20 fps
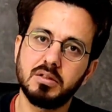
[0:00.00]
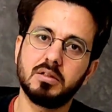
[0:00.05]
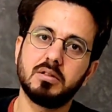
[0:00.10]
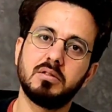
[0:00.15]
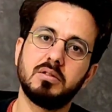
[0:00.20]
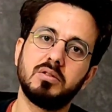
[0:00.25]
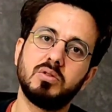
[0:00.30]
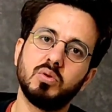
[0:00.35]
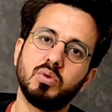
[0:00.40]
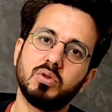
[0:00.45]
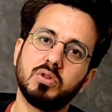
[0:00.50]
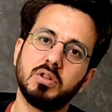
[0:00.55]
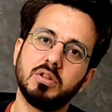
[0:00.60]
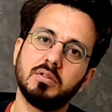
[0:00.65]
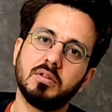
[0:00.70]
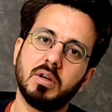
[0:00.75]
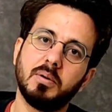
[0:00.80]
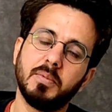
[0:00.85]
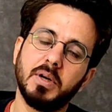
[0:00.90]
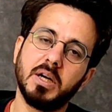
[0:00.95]
जिस जो
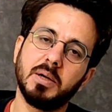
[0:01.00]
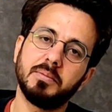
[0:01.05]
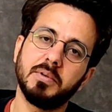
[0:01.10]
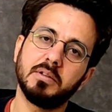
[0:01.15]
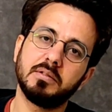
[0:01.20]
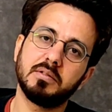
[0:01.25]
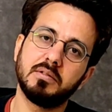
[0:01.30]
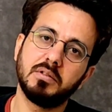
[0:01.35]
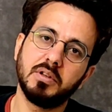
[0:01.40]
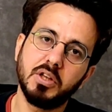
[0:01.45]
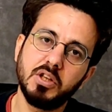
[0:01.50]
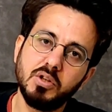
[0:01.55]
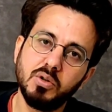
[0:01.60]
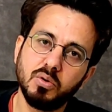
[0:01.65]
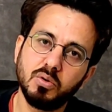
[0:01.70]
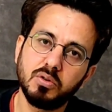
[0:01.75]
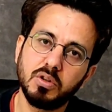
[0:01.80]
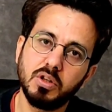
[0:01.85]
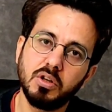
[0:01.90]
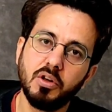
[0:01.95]
चीज़ हमारे पास नहीं
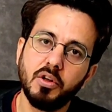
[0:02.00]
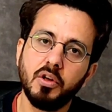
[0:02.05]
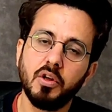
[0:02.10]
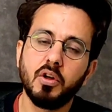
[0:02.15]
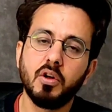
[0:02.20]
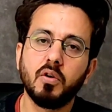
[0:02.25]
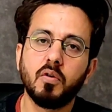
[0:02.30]
होती,